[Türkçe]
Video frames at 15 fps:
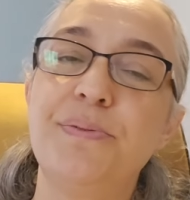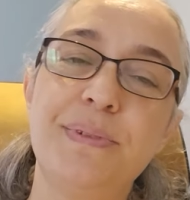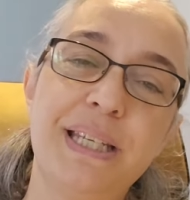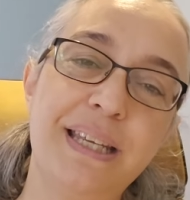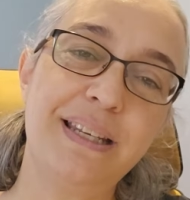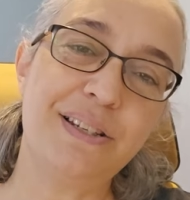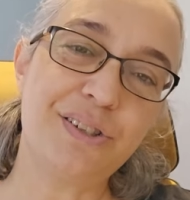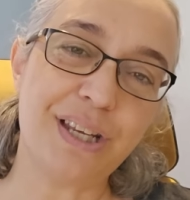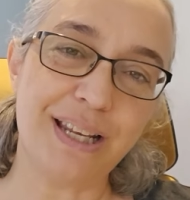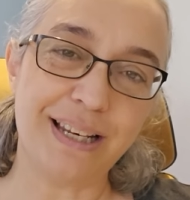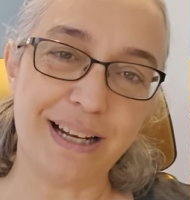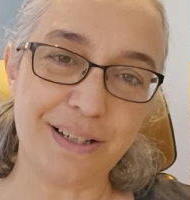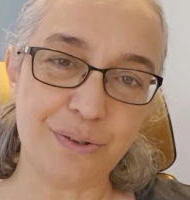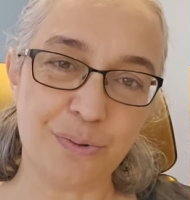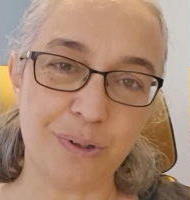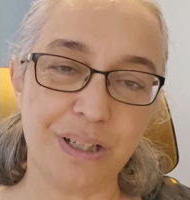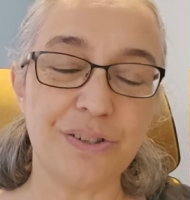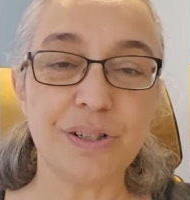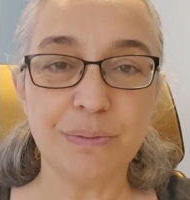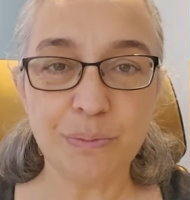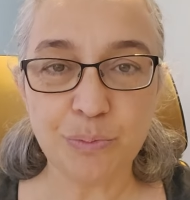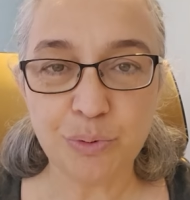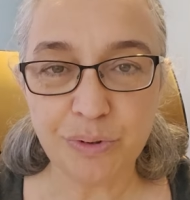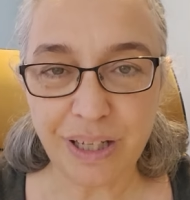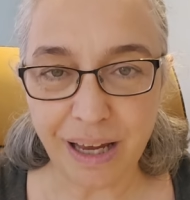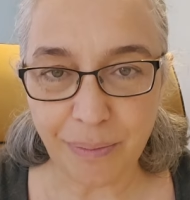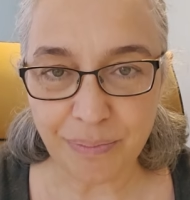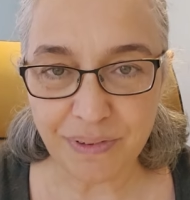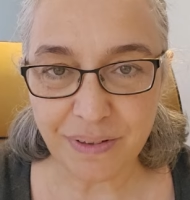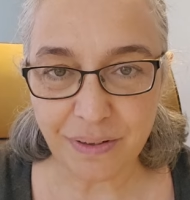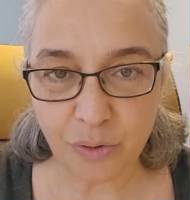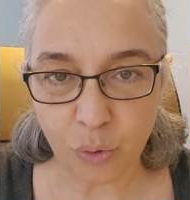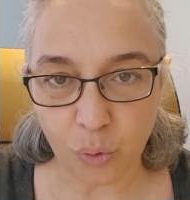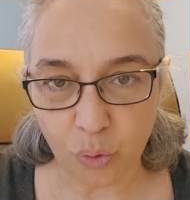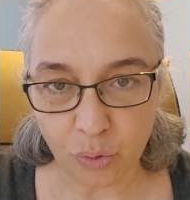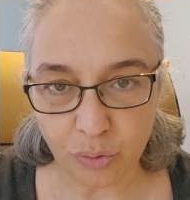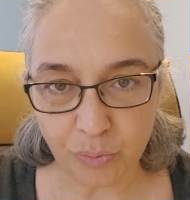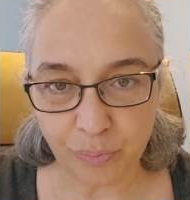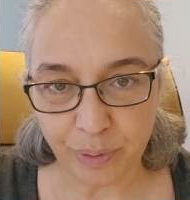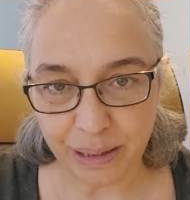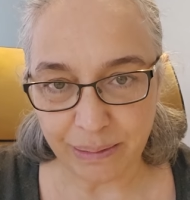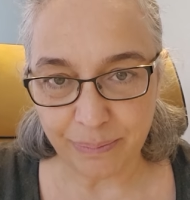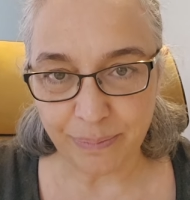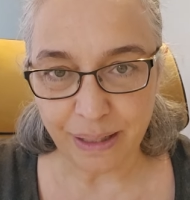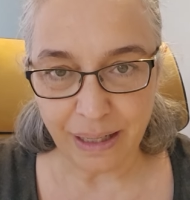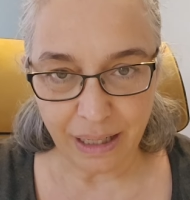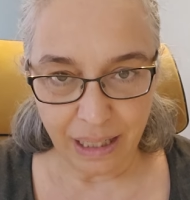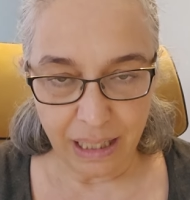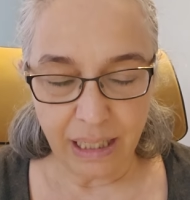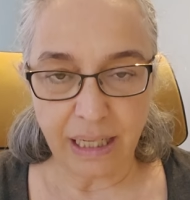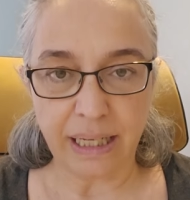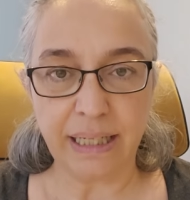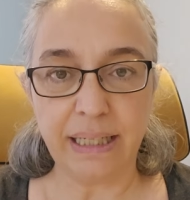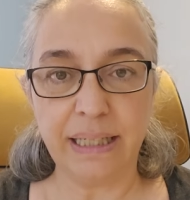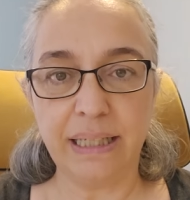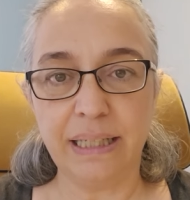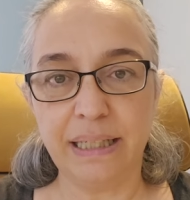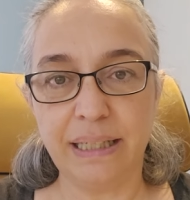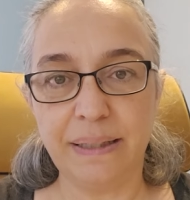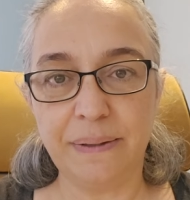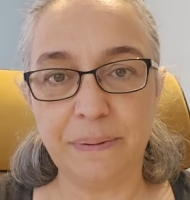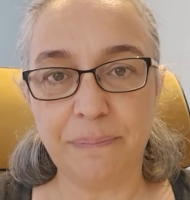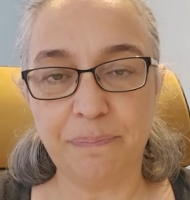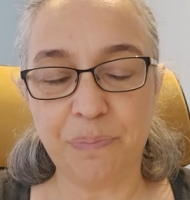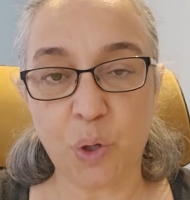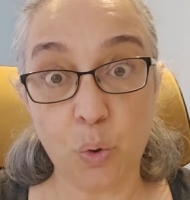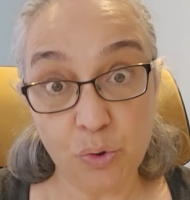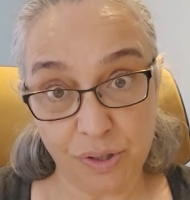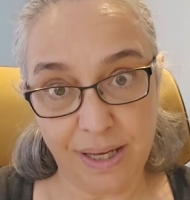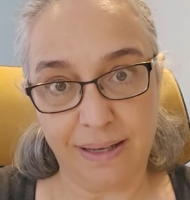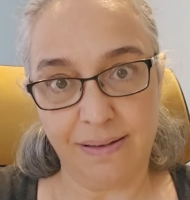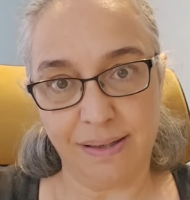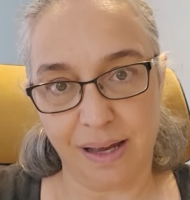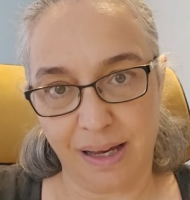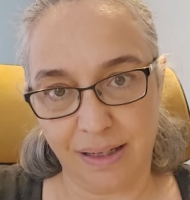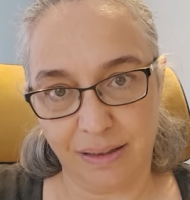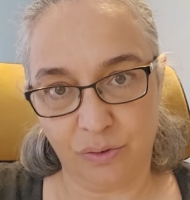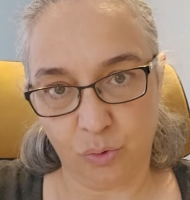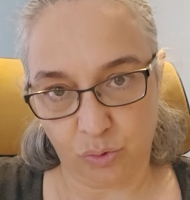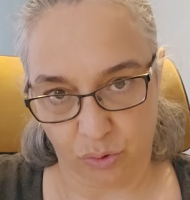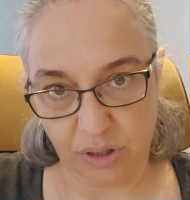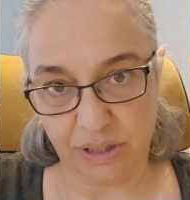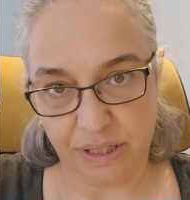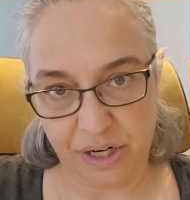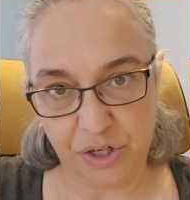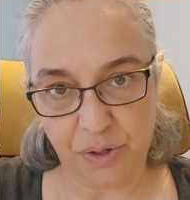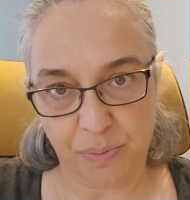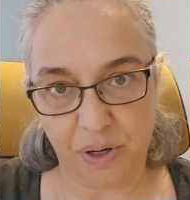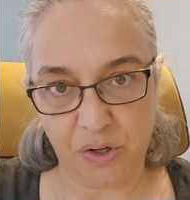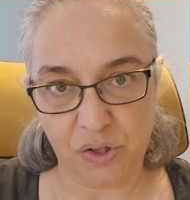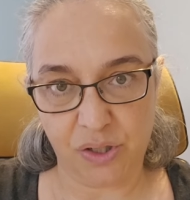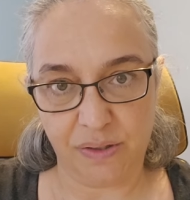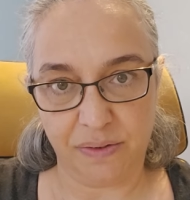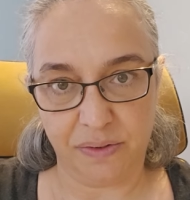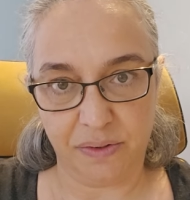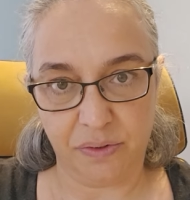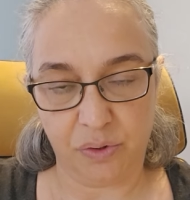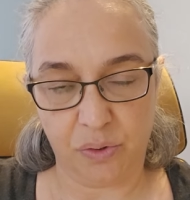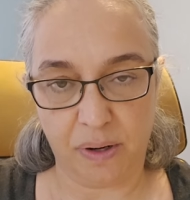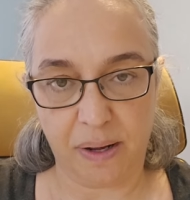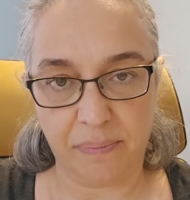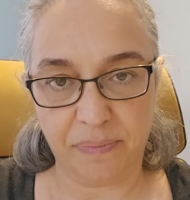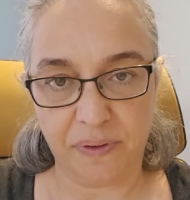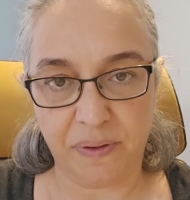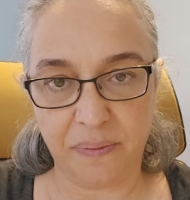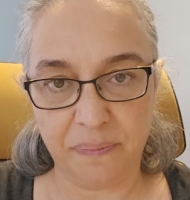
Şimdi gene şeyler söyleyeceğim ama bunu yaptığında oğlum benim 18 aylıkta o kreşe başladığı dönemde.